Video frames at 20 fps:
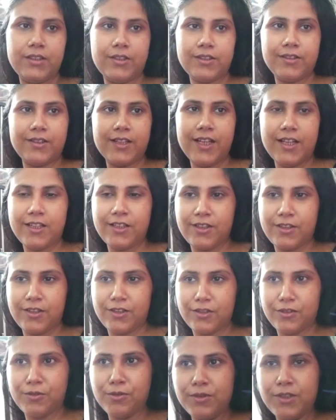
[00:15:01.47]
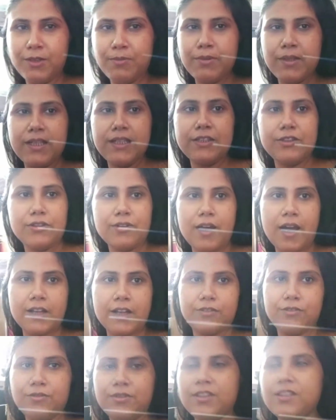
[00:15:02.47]
দিন রেস্ট ছুটি পেয়েছ
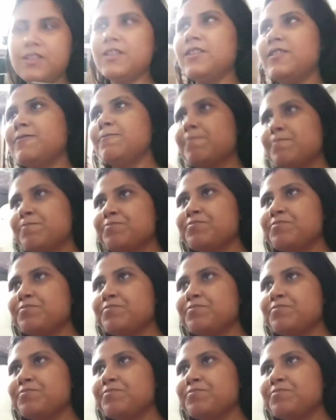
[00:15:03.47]
আর ছুটি নেই